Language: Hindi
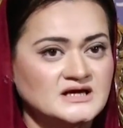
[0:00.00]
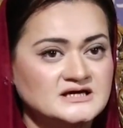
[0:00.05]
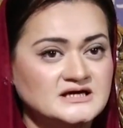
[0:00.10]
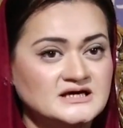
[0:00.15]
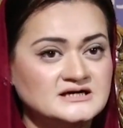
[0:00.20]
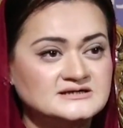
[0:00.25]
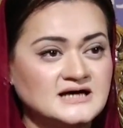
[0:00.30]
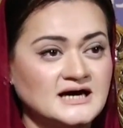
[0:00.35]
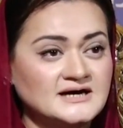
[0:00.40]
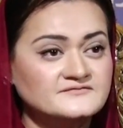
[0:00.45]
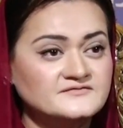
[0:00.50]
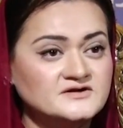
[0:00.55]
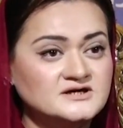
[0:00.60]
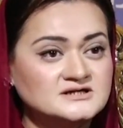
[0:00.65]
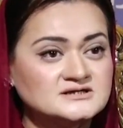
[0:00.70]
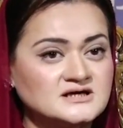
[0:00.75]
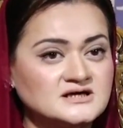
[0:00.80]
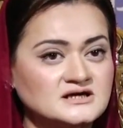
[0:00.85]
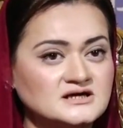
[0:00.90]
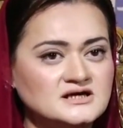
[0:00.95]
ये
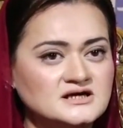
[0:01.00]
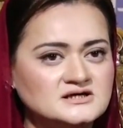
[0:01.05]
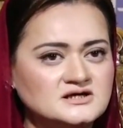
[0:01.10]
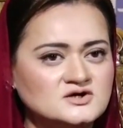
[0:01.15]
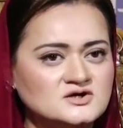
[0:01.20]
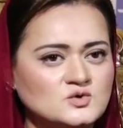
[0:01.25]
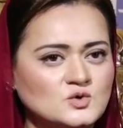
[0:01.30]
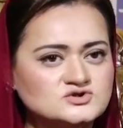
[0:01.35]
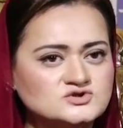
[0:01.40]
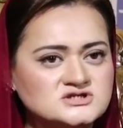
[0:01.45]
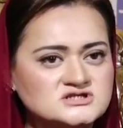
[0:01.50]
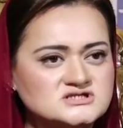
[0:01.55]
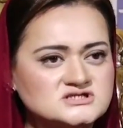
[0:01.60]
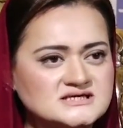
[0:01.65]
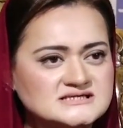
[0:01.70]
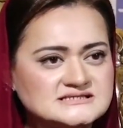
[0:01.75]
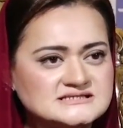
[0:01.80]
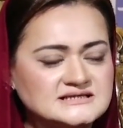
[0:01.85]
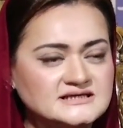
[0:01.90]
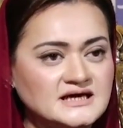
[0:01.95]
डाइवर्ट करने की कोशिश
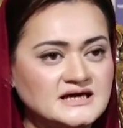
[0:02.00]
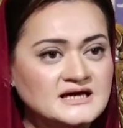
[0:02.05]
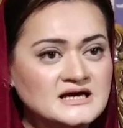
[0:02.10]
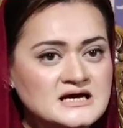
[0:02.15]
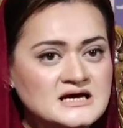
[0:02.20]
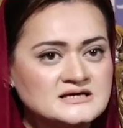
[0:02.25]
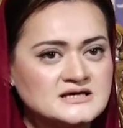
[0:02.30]
इसलिए